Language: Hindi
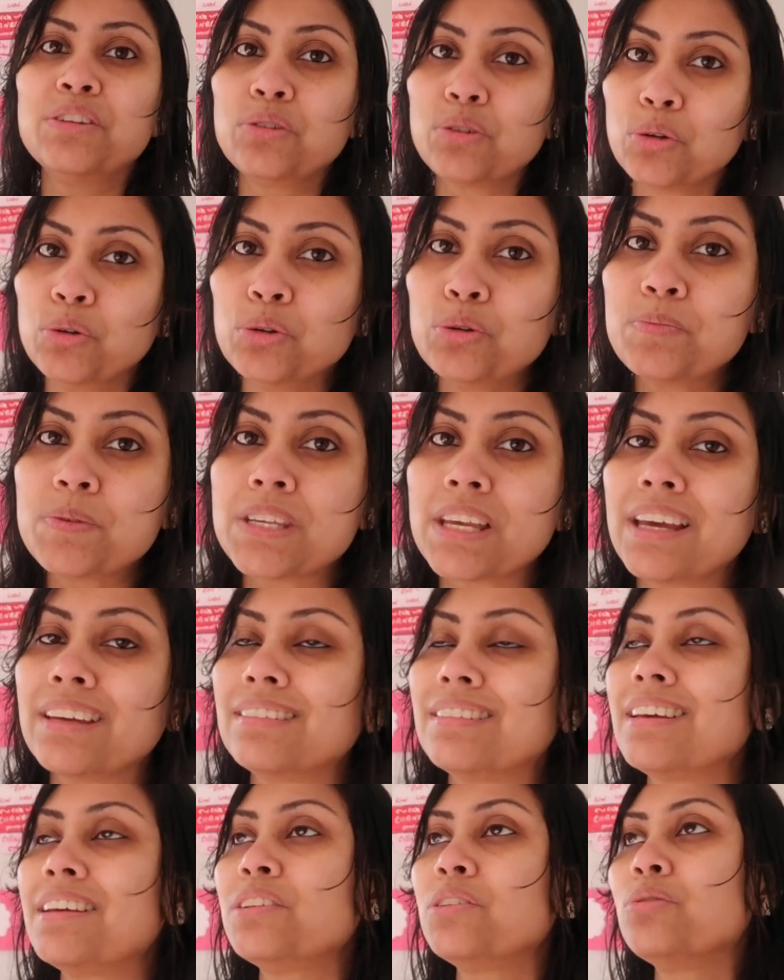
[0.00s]
हैं धूप
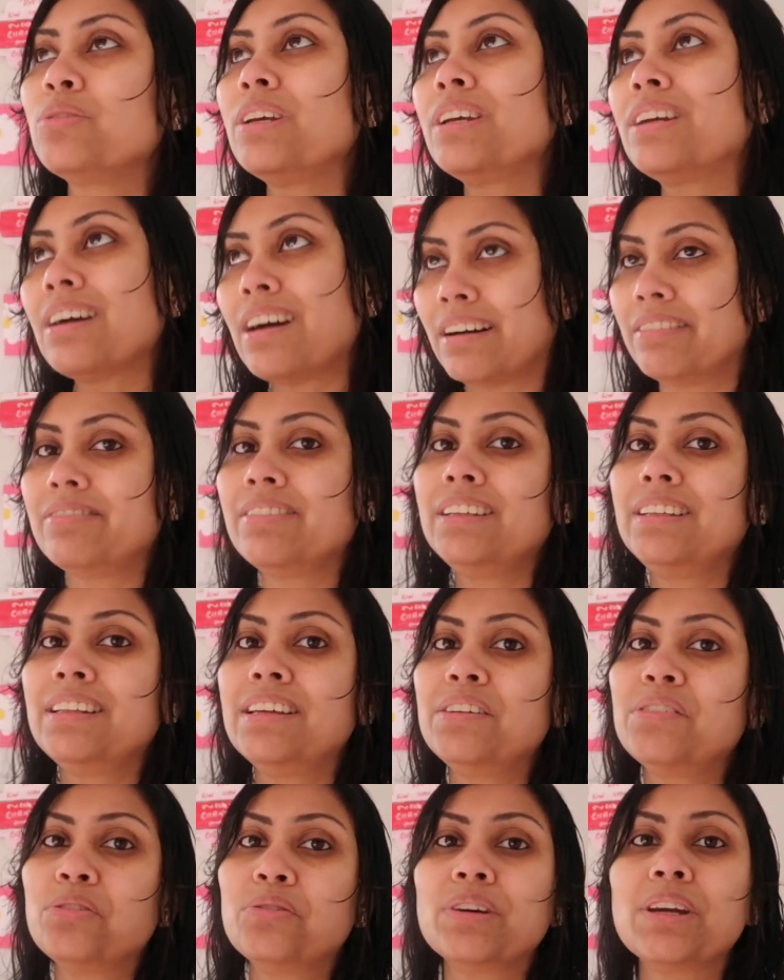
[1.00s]
सेकते हैं क्योंकि काफ़ी
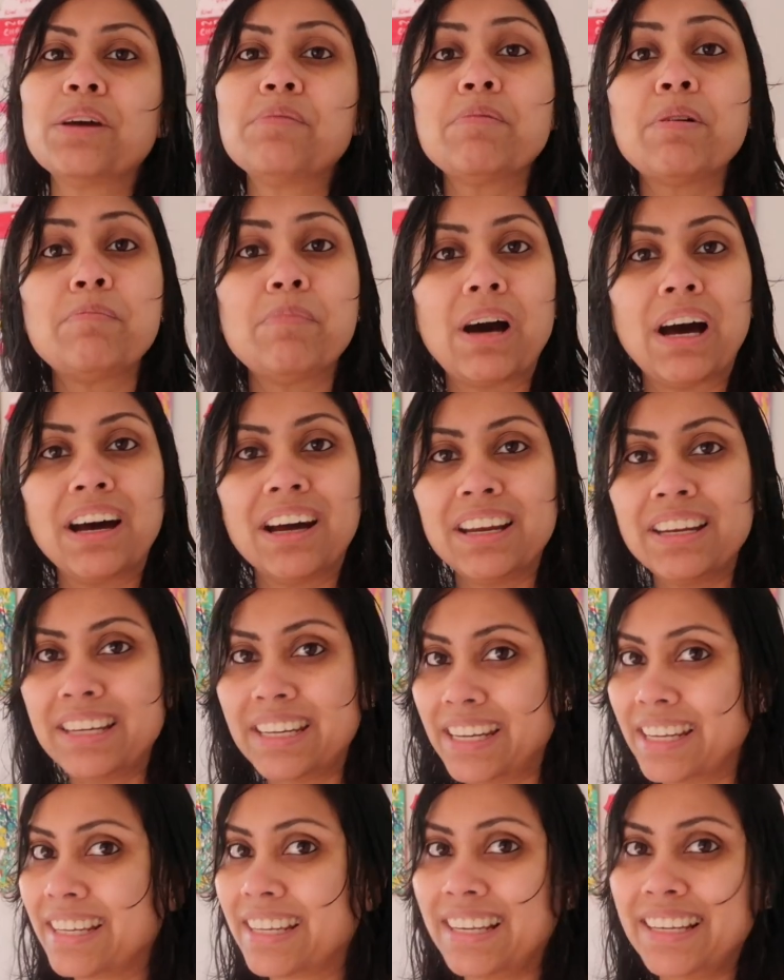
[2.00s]
दिन हो गया मैं बाहर
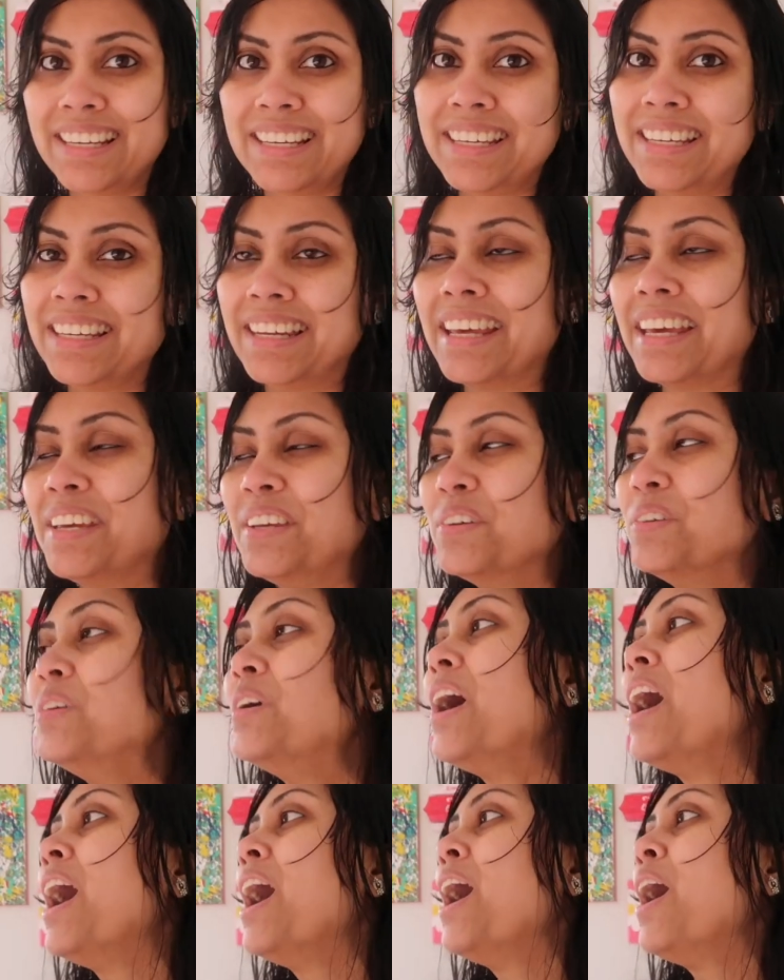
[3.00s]
निकली ही नहीं हूँ
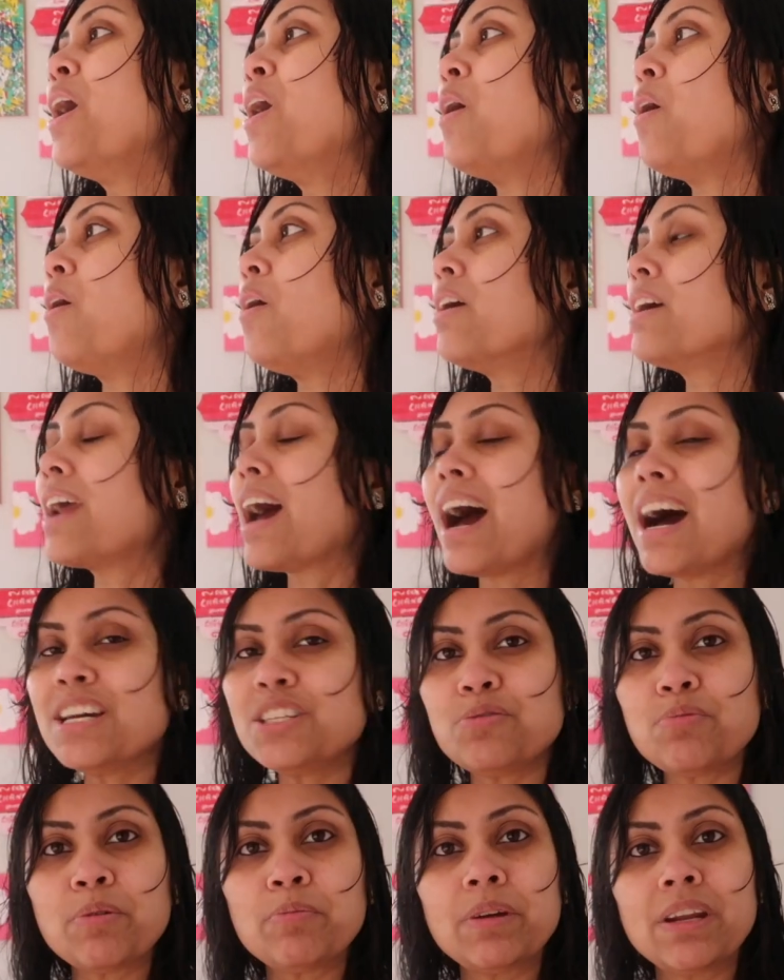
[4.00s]
और
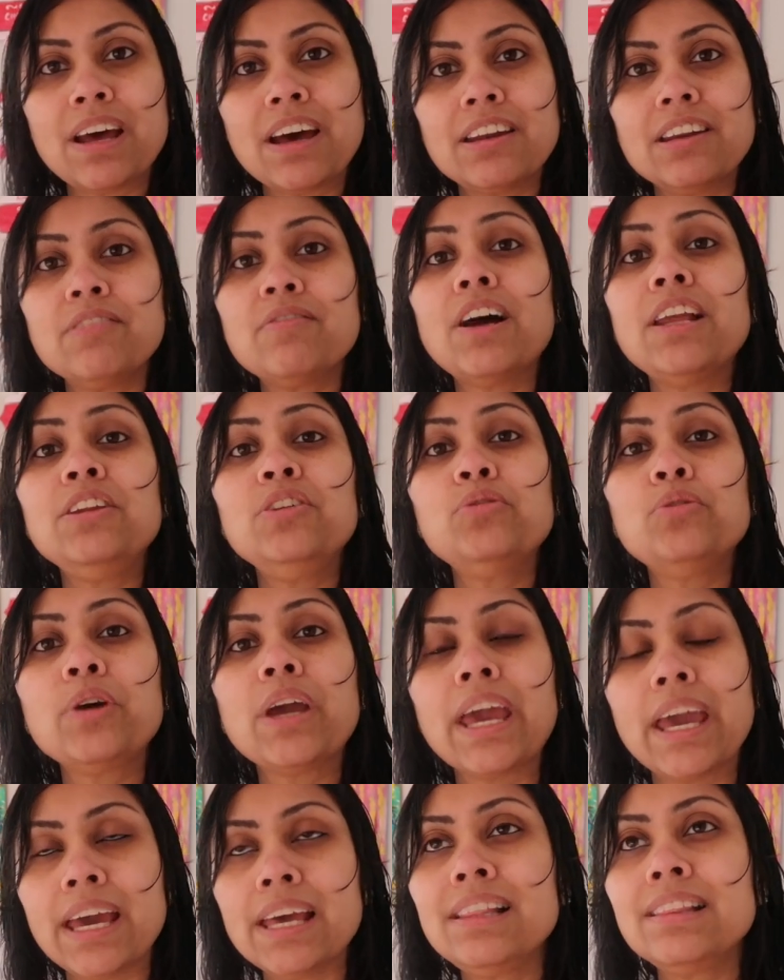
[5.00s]
आज मैं बनाने वाली हूँ
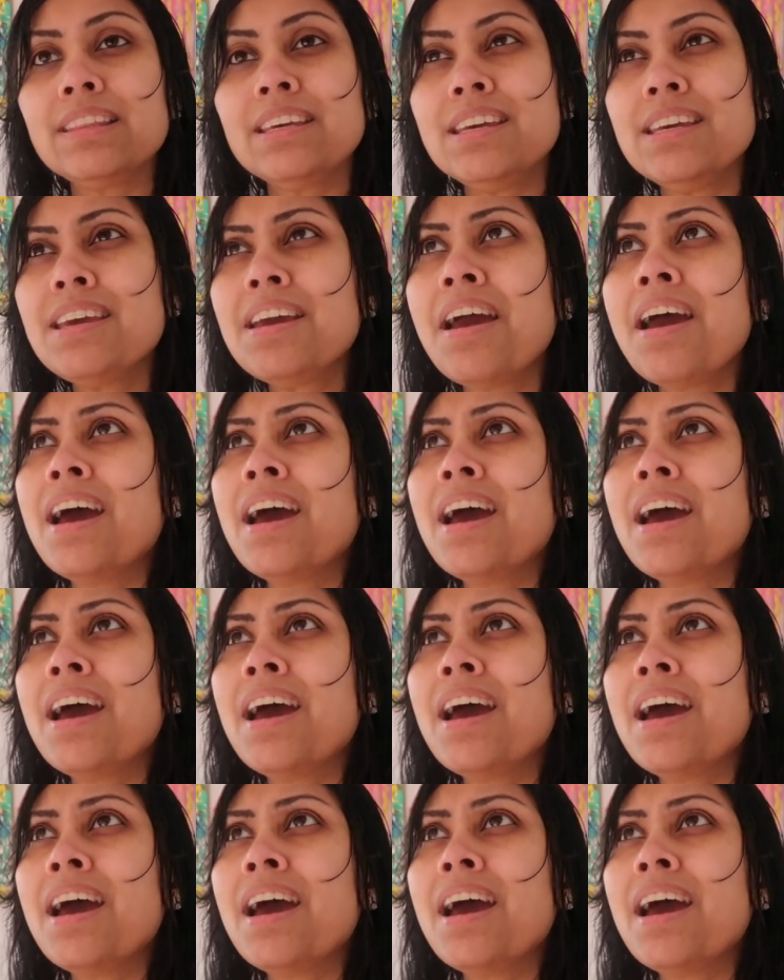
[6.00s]
हेल्दी